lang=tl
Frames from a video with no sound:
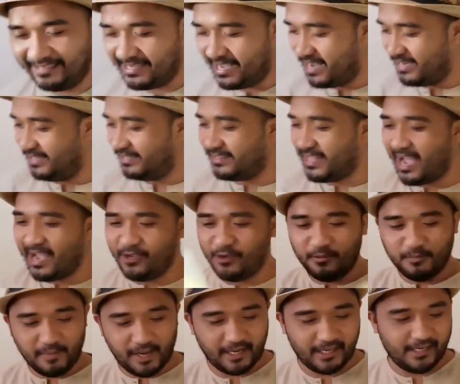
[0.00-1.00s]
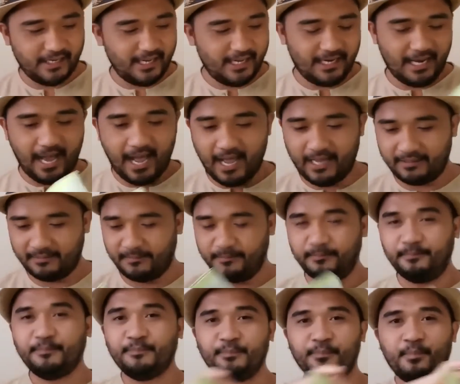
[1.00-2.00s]
handa na tayong makinig lahat.
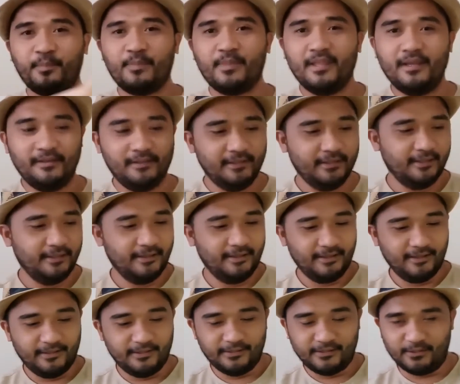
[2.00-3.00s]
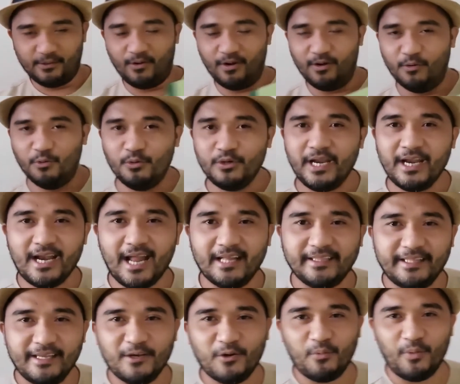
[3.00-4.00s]
So, ang una
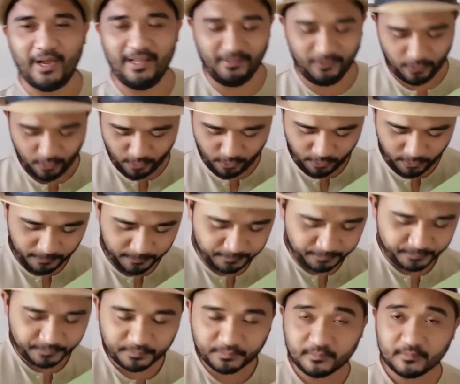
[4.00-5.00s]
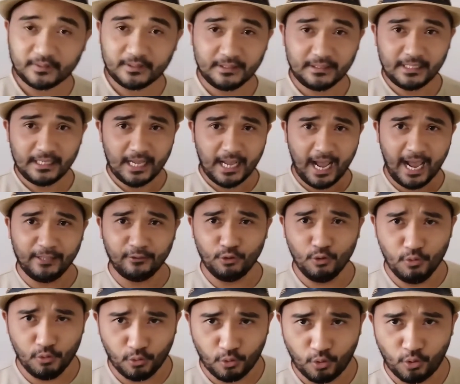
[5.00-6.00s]
nating kwento ay
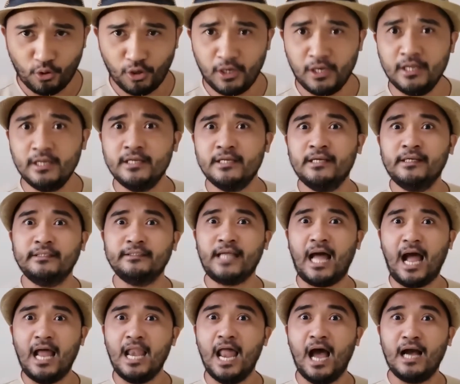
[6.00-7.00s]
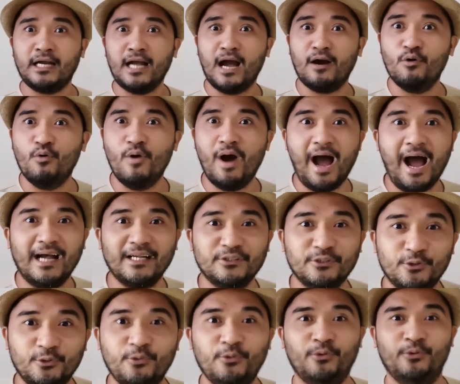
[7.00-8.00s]
tungkol sa alaga kong
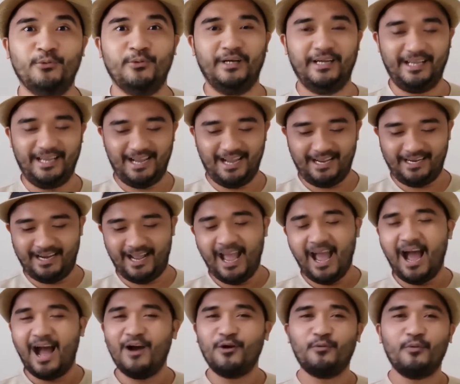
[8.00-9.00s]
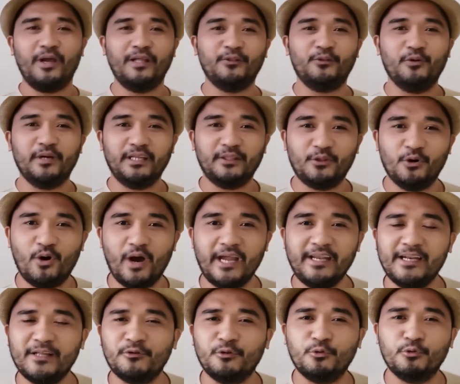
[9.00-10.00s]
aso. Ayan. Ang kwentong ito
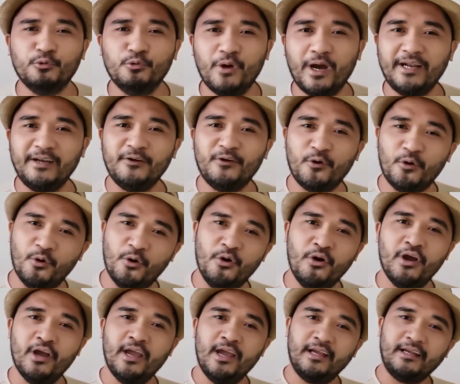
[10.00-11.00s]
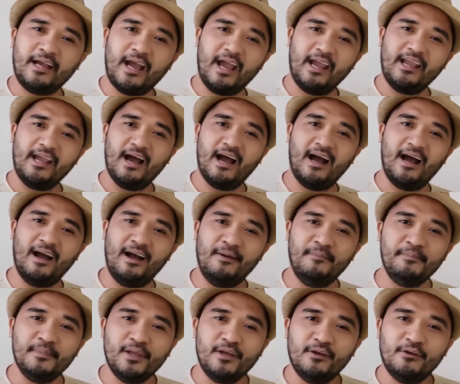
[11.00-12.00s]
ay natutuhan ko kay
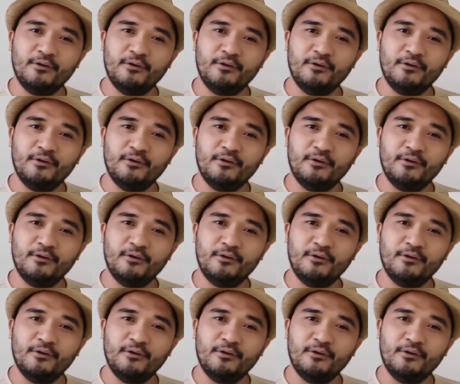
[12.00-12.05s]
uh,